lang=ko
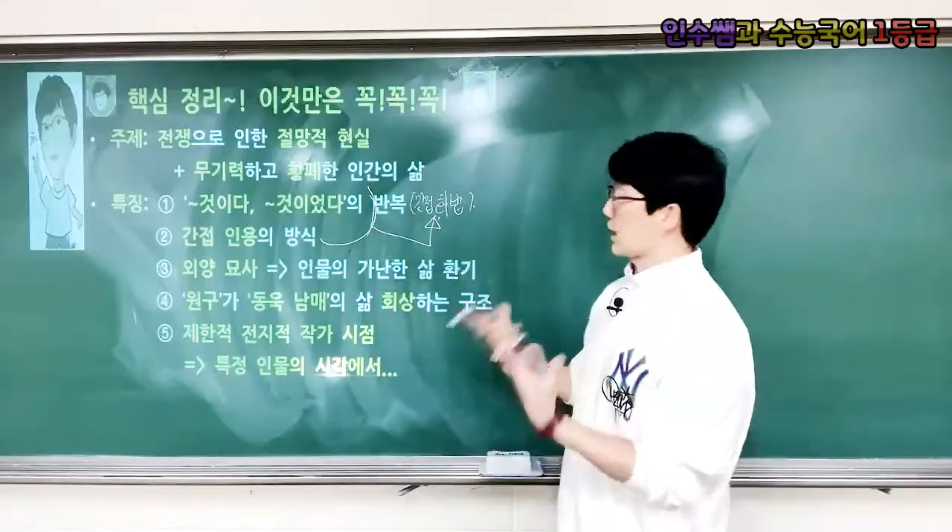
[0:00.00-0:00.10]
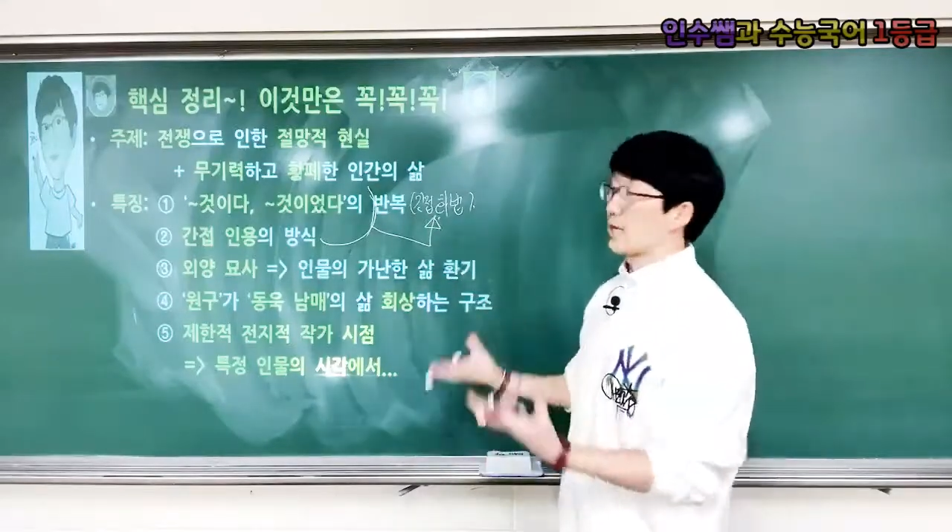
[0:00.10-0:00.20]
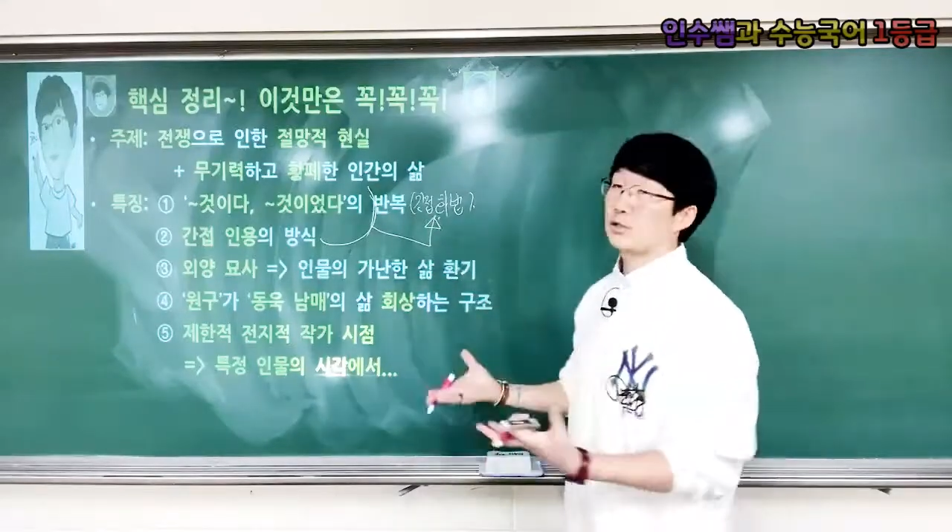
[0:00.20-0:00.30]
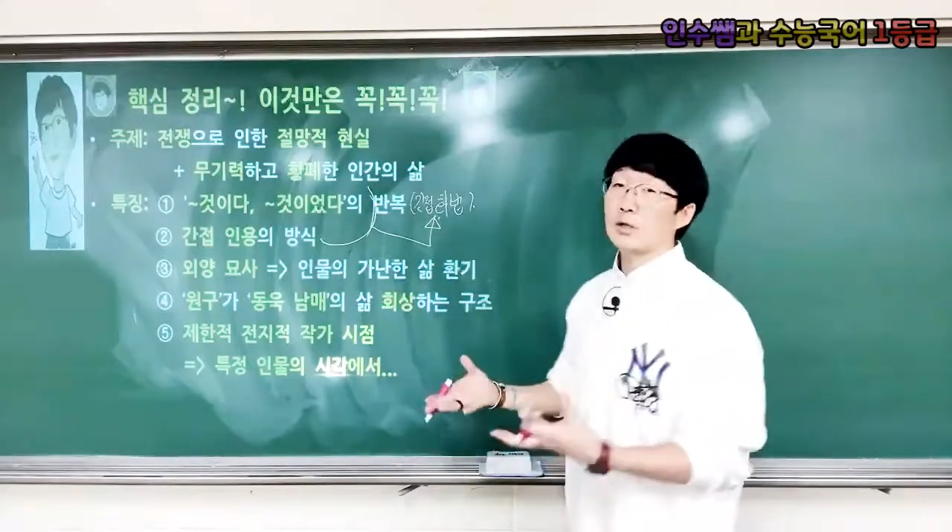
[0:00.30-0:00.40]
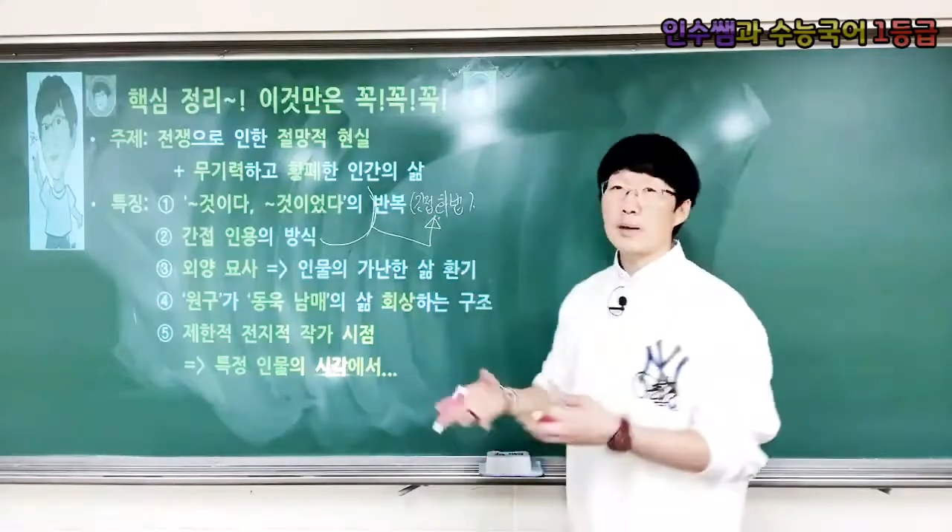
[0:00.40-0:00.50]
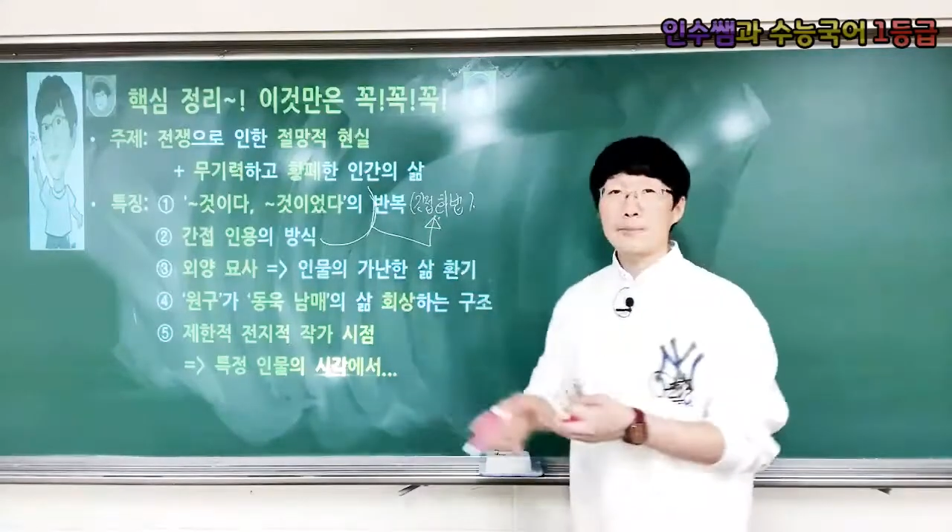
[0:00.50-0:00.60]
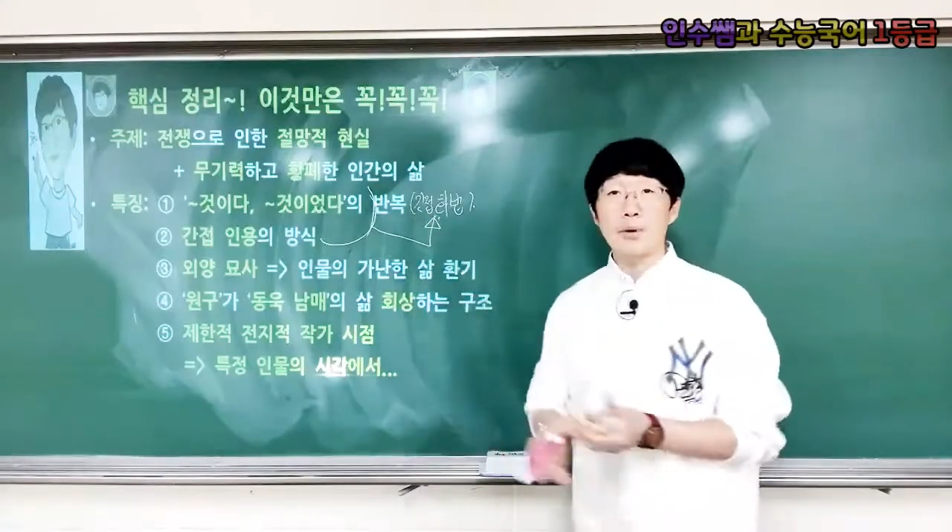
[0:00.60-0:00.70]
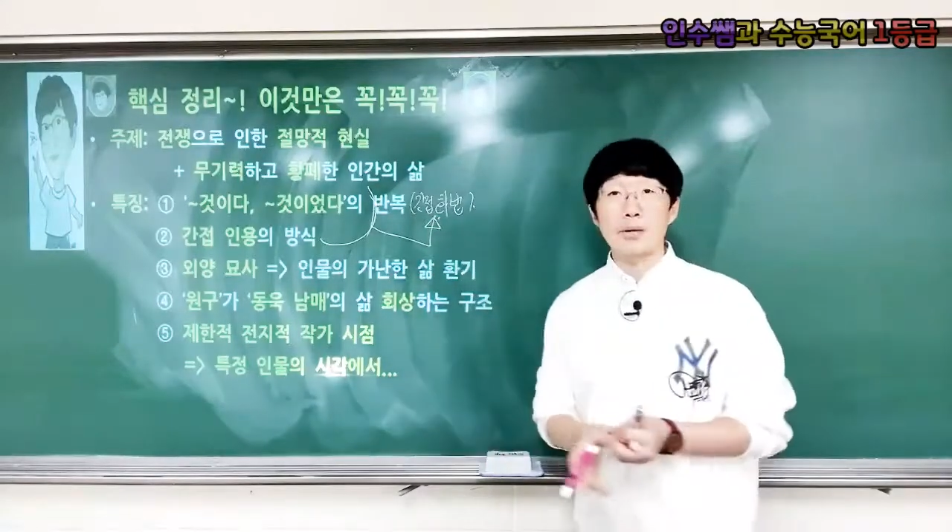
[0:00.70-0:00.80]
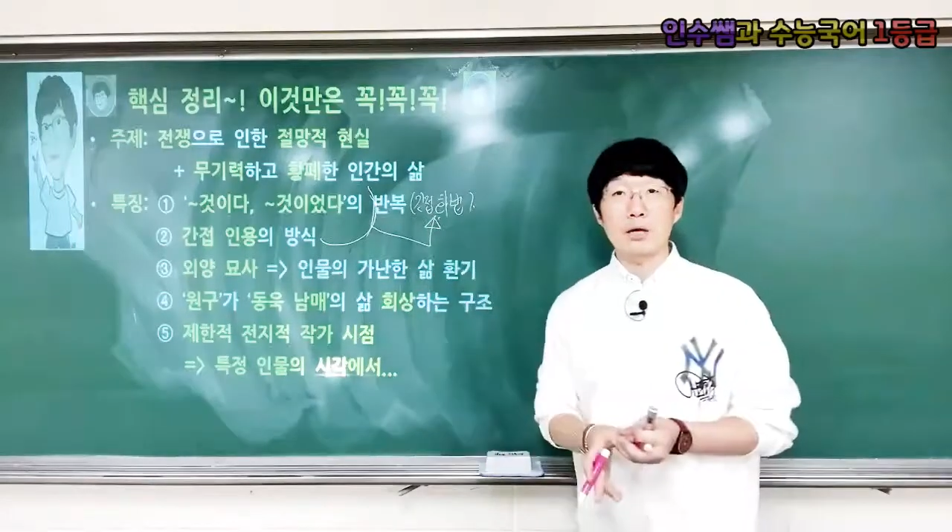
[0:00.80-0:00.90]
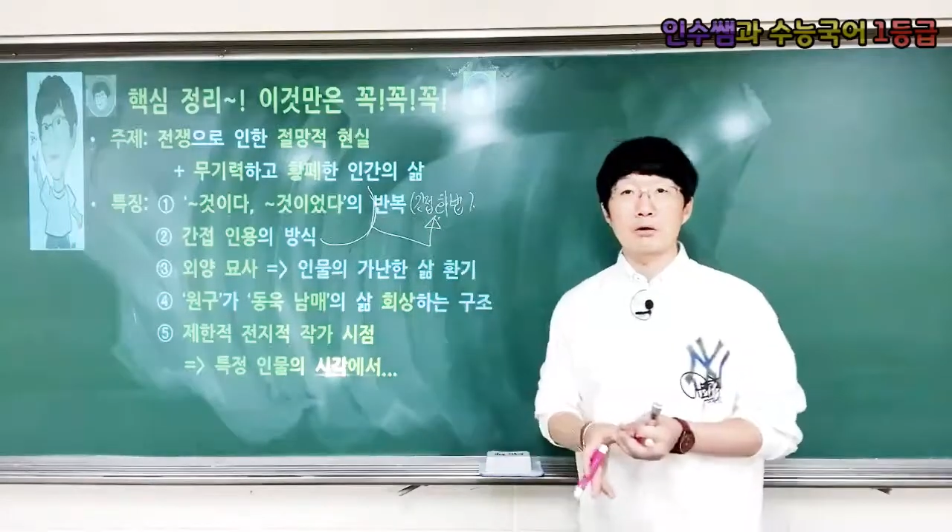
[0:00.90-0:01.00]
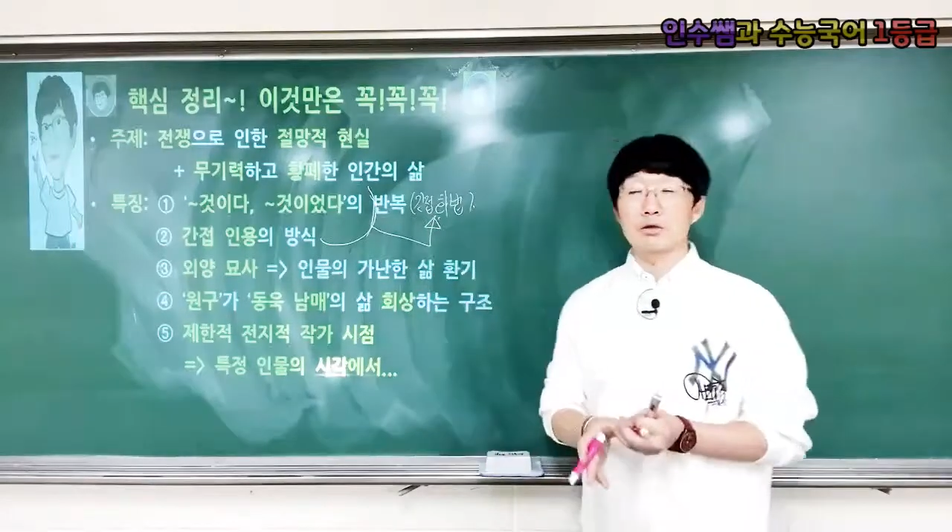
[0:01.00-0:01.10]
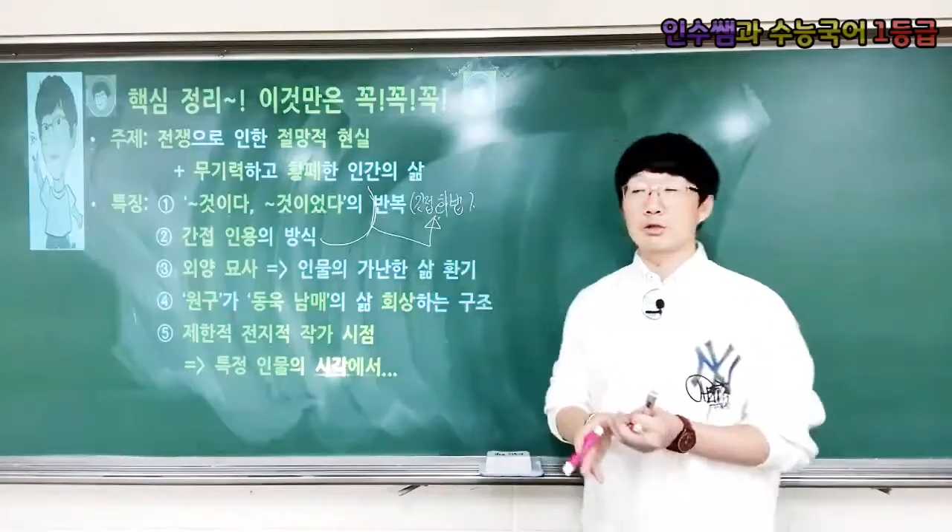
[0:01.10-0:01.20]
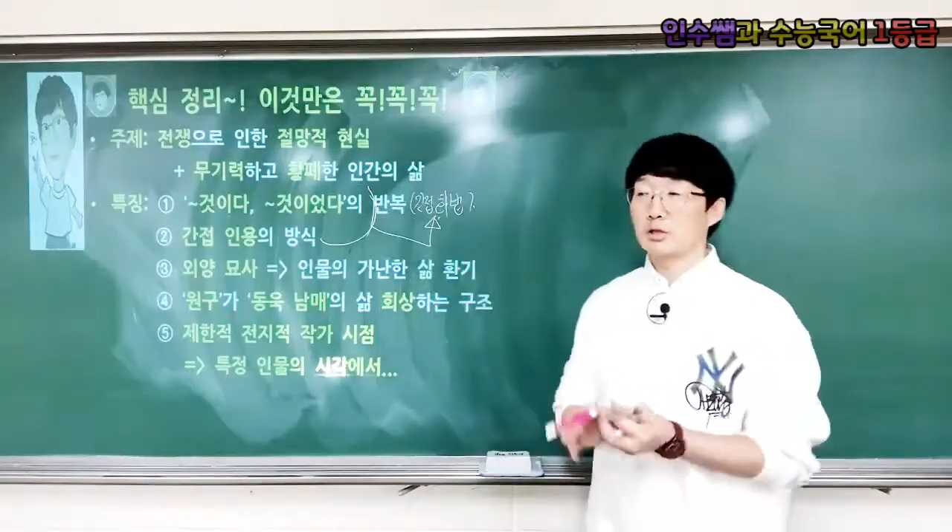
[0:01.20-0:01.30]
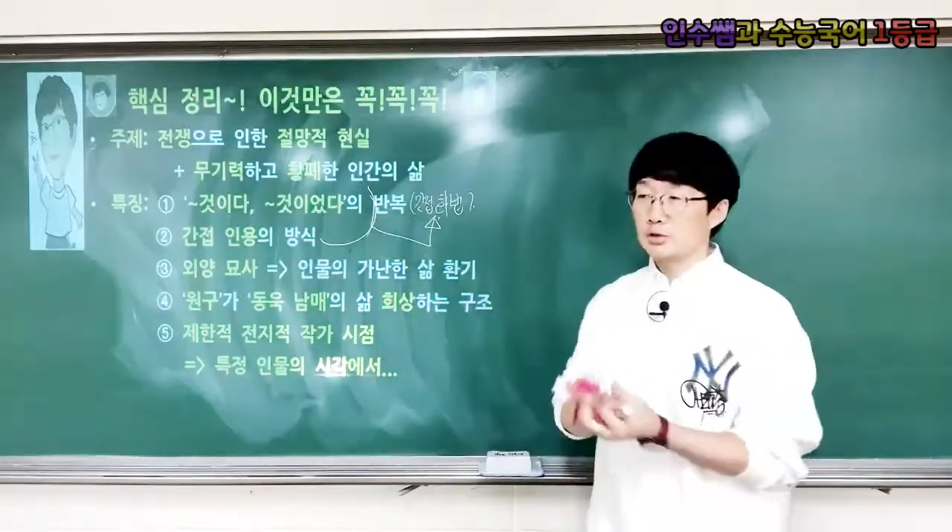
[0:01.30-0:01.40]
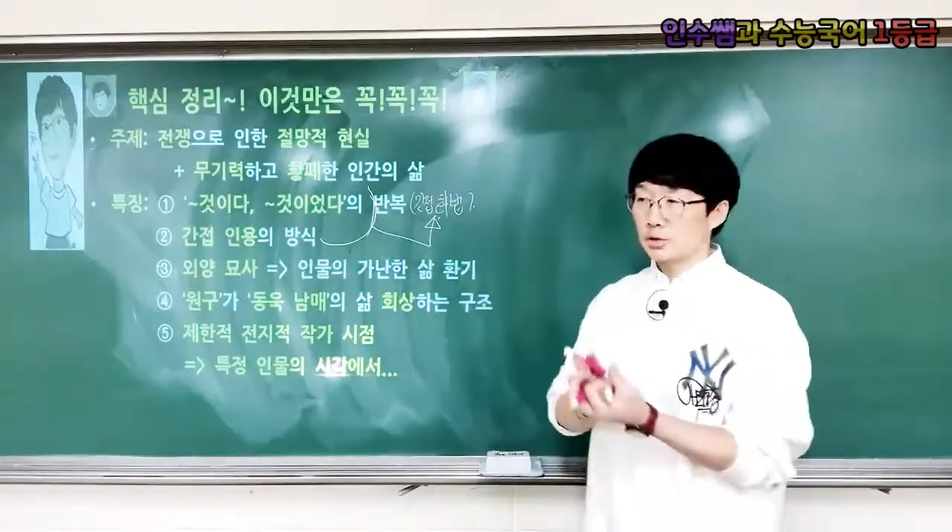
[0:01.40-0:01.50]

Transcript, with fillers: 간접 화법이라는 것들은